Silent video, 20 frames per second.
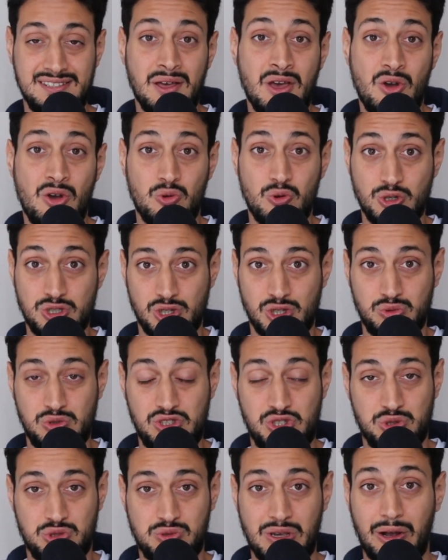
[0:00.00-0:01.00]
où aujourd'hui je
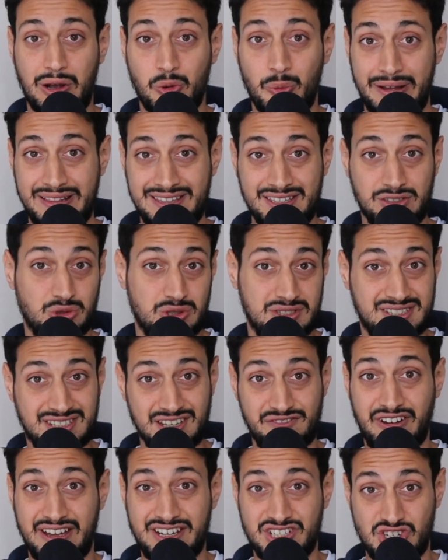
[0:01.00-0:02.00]
suis accompagné de
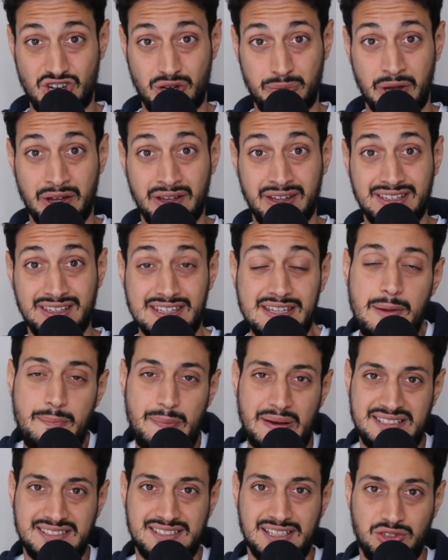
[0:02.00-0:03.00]
Stéphane Job qui est passé